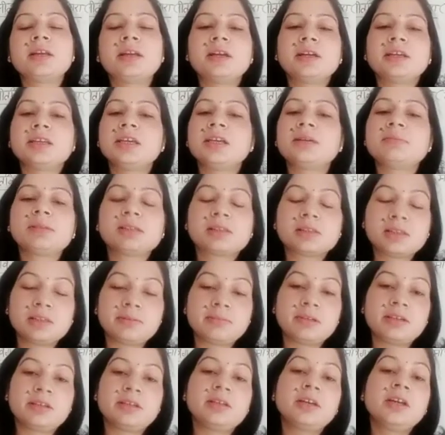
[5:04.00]
का क्या मतलब
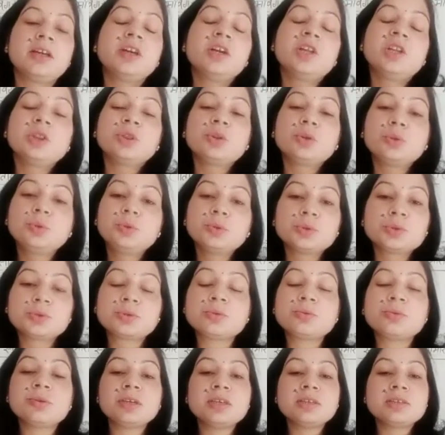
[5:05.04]
है तो
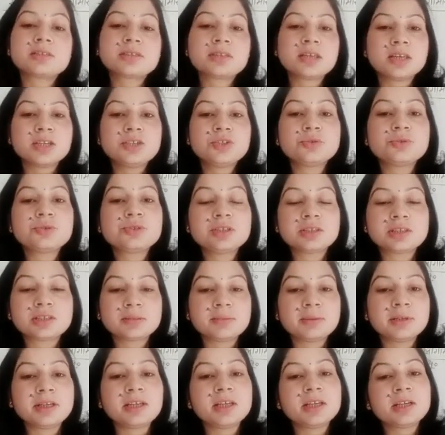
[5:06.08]
दोस्तों इसके जो चित्र
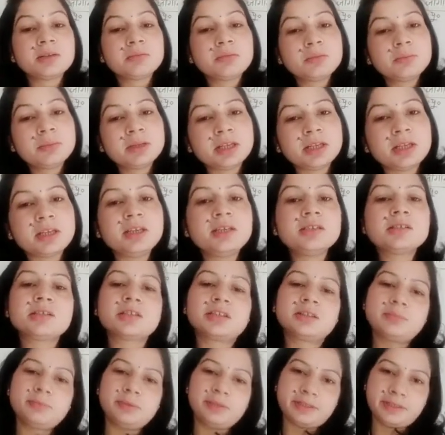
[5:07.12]
बने हैं वो बने ही
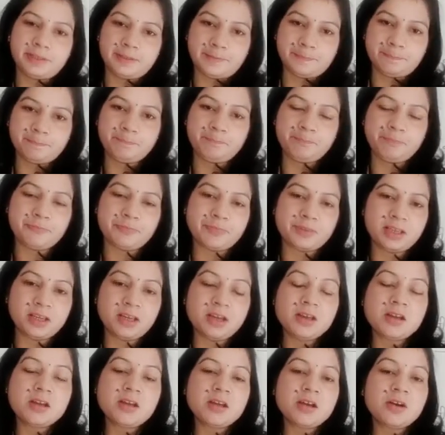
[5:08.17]
छत पर हैं
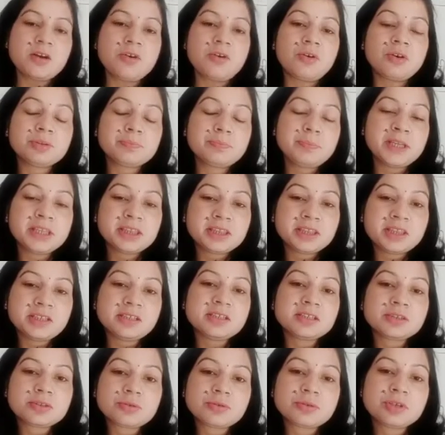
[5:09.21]
और भित्ति
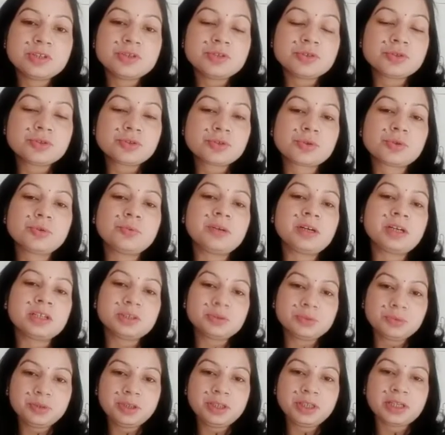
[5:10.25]
चित्रों की जो
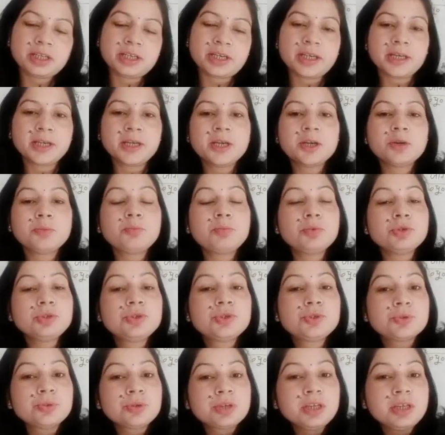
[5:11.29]
शुरुआत हुई है वो
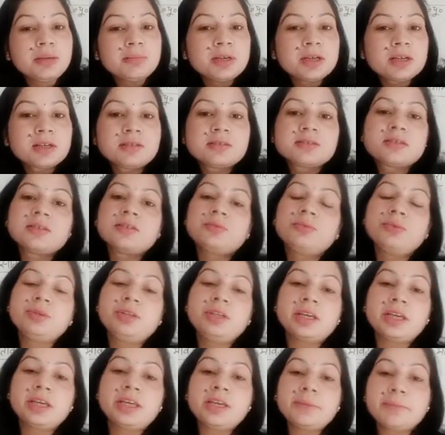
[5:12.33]
जोगी महाराज से हुई
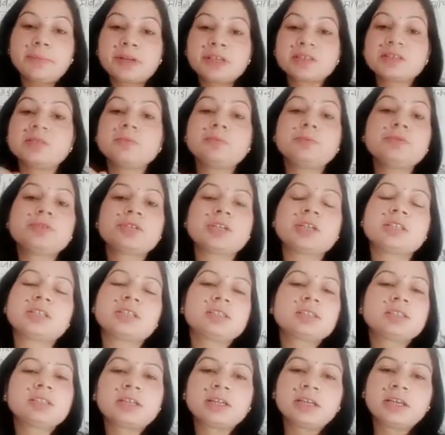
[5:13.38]
है ये प्रश्न पूछा
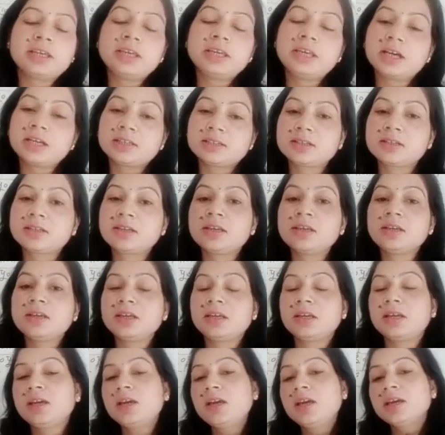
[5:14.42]
जाता है याद
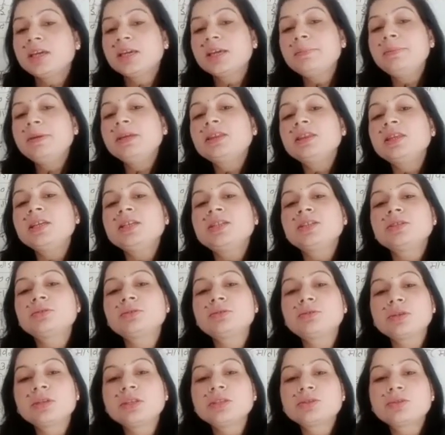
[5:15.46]
रखेंगे कि भित्ति
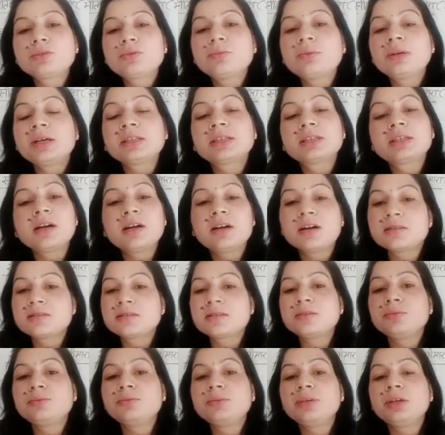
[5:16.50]
चित्रों की शुरुआत कहाँ
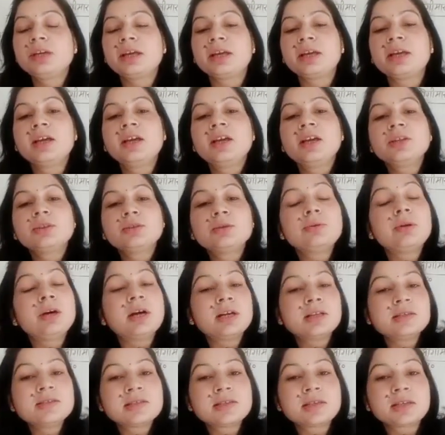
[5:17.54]
से हुई है तो
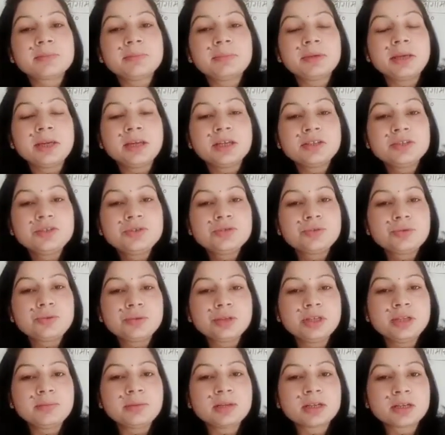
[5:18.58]
आंसर में
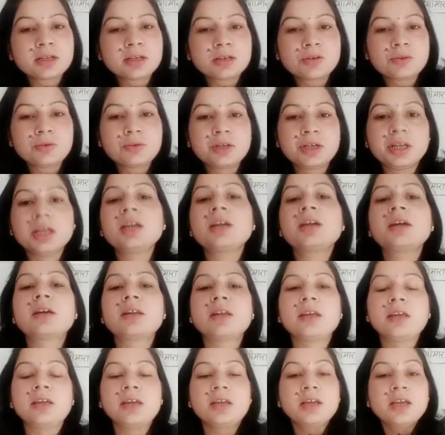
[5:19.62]
जोगी महाराज को टिक
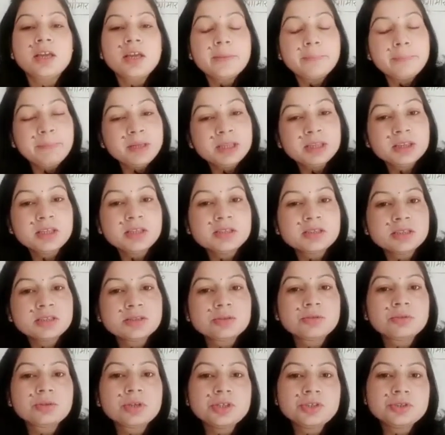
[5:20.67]
करेंगे भित्ति
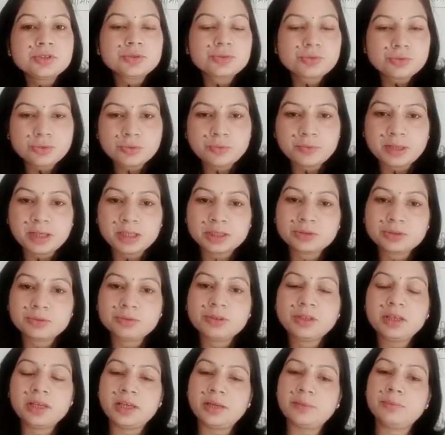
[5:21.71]
चित्रों की जो शुरुआत
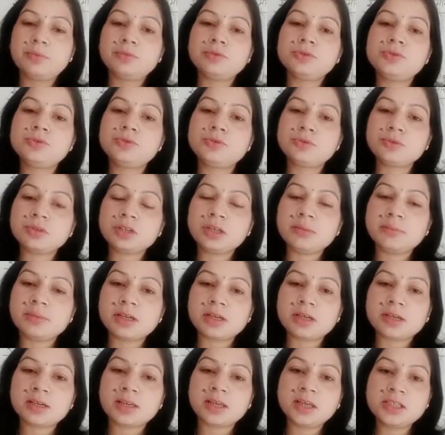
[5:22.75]
हुई है वो जोगी
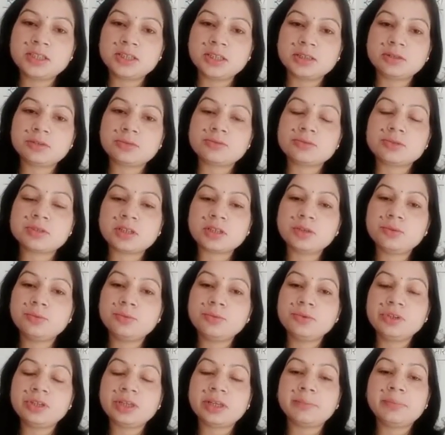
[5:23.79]
महाराज के चित्रों से
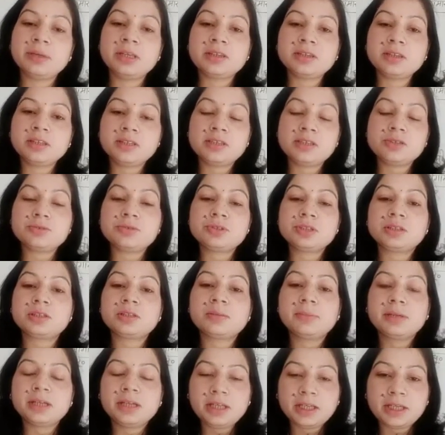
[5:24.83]
हुई है भित्ति जो चित्र
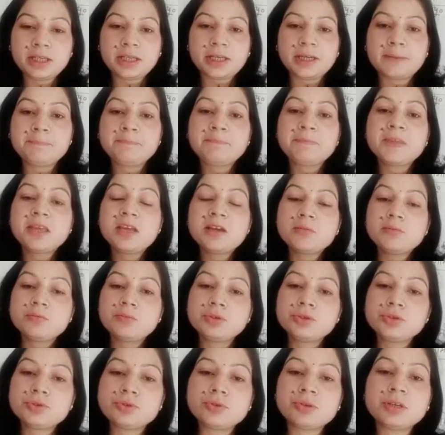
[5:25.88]
बने है वो
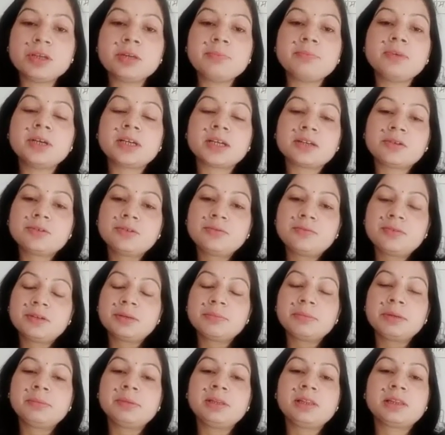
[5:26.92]
जोगी महाराज गुफा
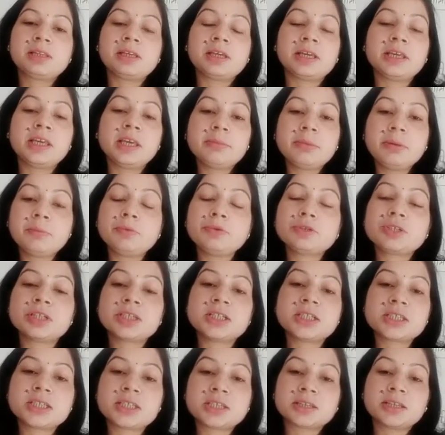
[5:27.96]
में मिलते हैं ये भी पूछा
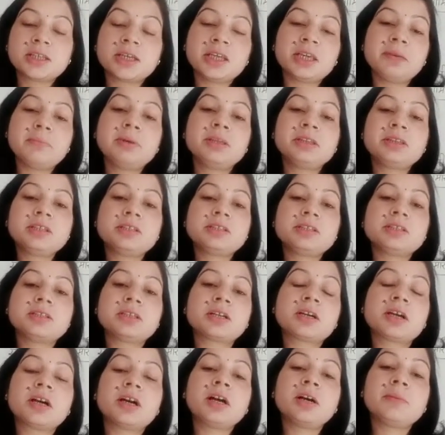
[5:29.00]
जा सकता है कि भित्ति
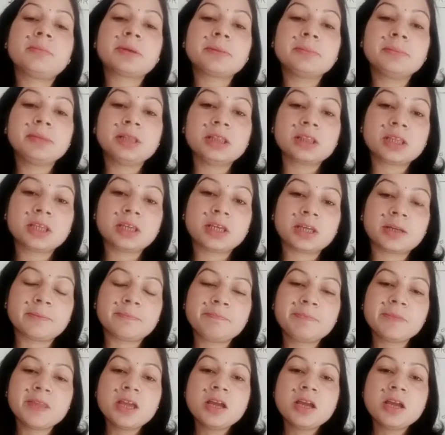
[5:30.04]
चित्र कहाँ पर मिलते हैं